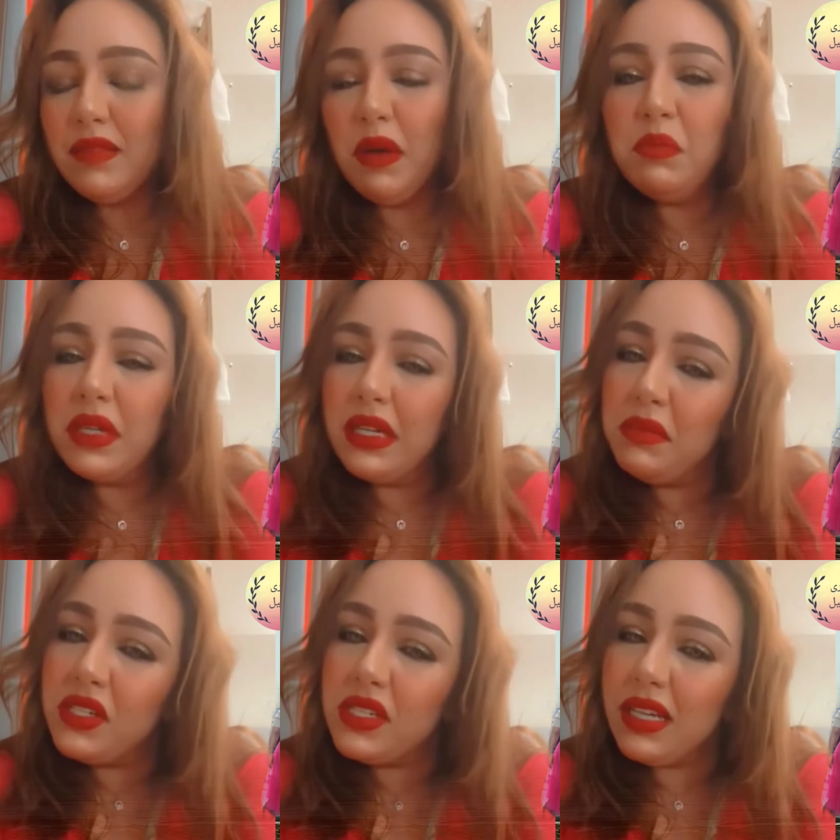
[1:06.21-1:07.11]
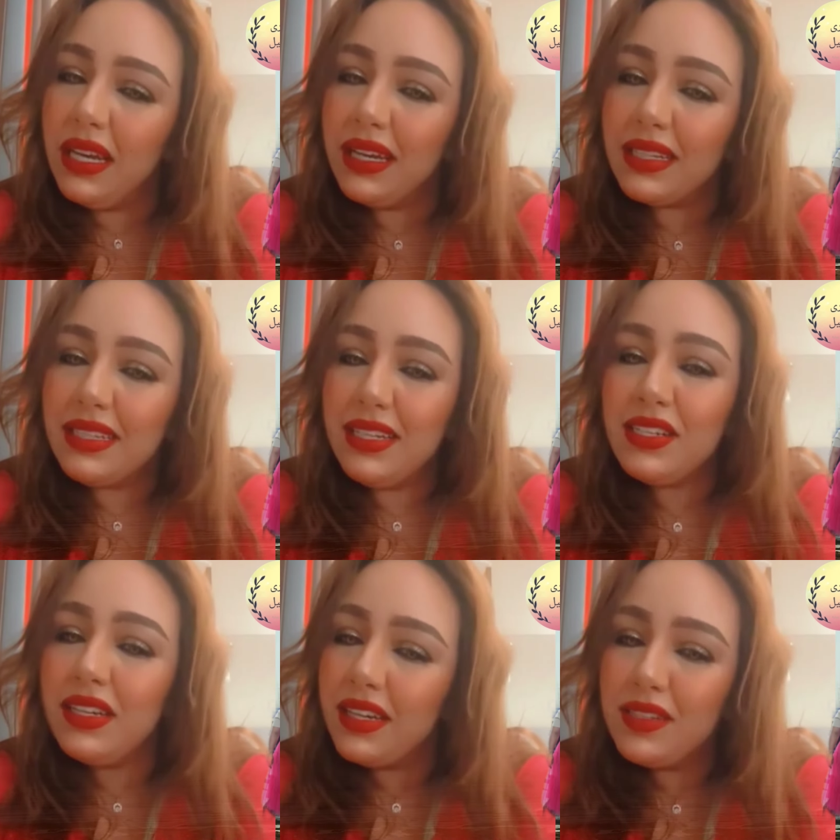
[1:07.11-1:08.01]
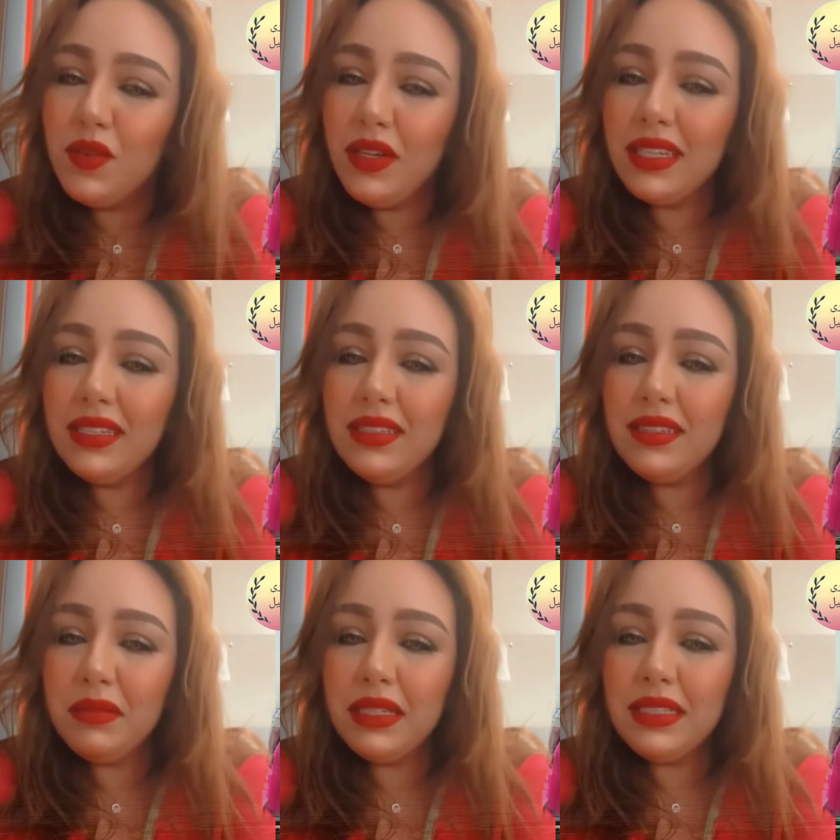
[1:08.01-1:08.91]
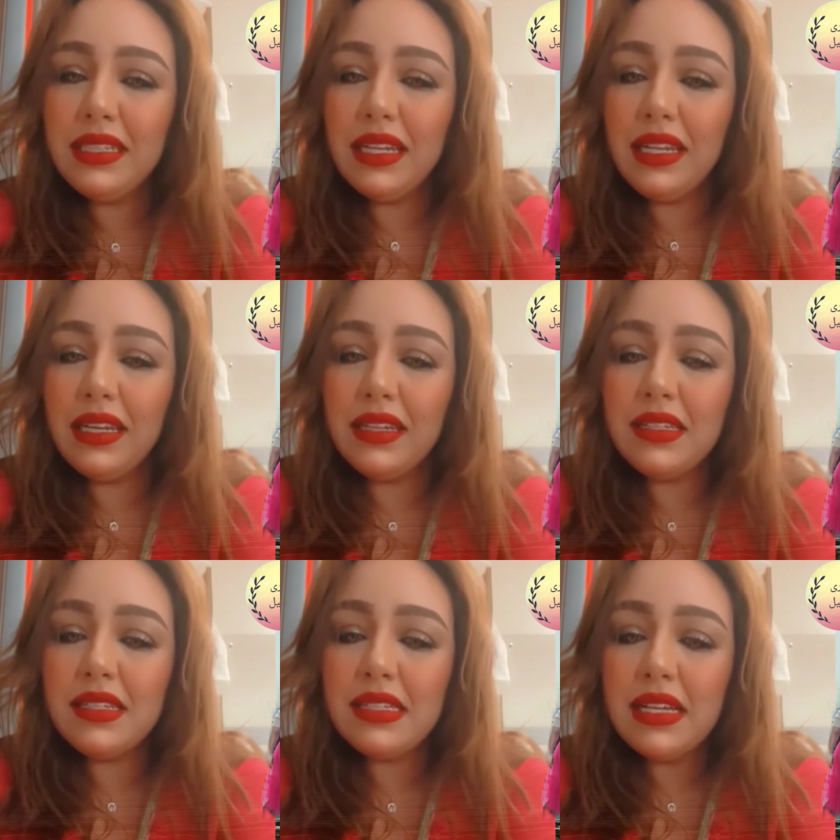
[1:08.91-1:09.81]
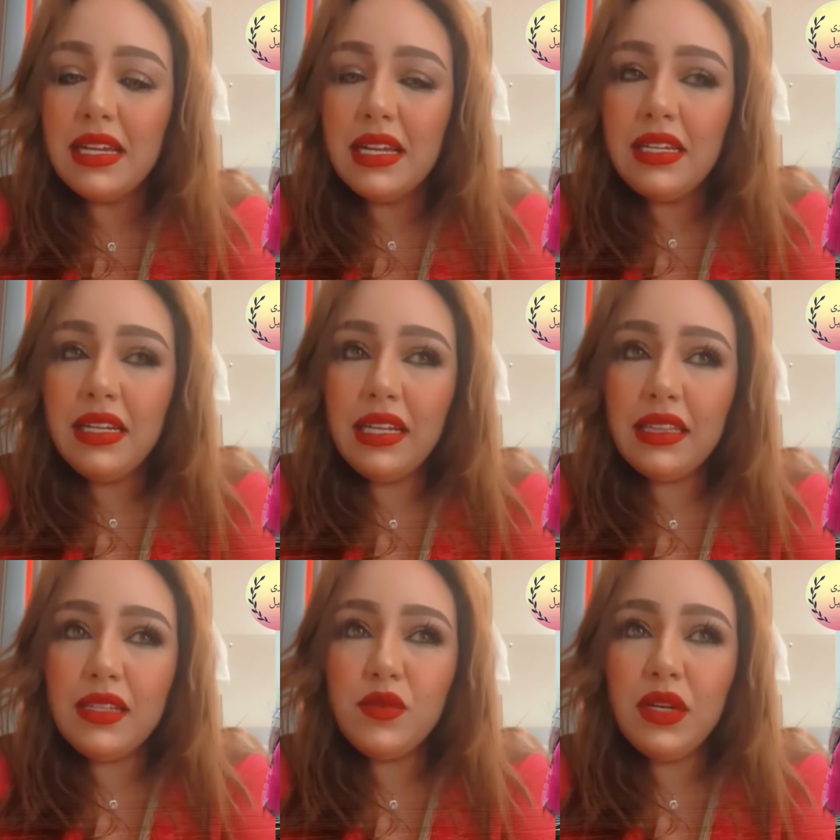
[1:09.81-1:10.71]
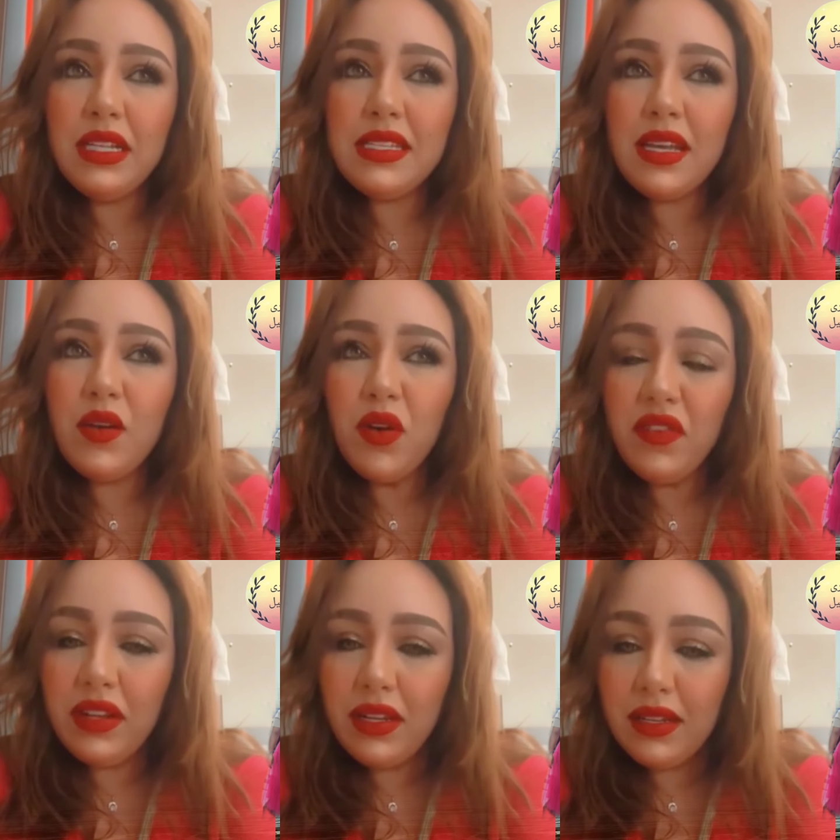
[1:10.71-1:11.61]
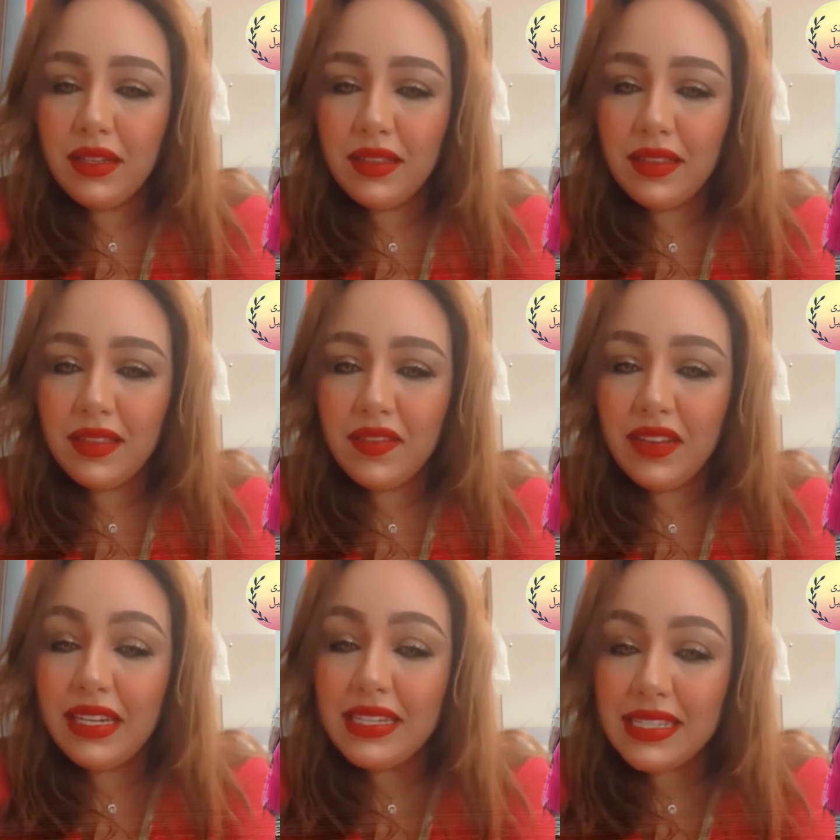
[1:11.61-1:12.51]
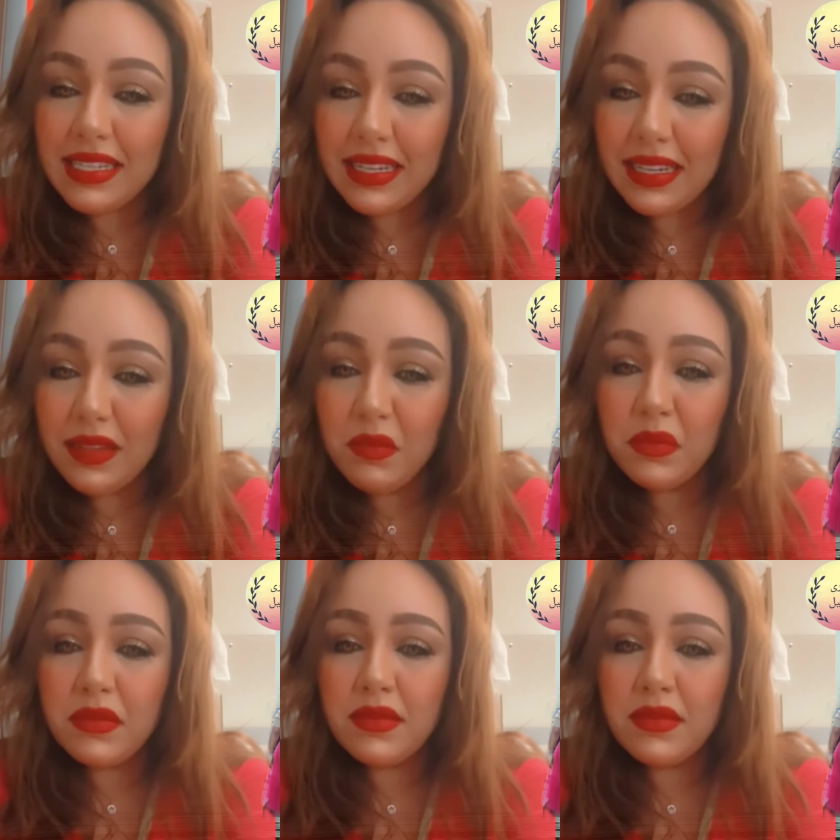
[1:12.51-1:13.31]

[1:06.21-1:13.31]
ما عمرني ما جيت علقت على شي حاجه ولكن دابا غادي نعلق حطيت واحد التصاور في في الانستغرام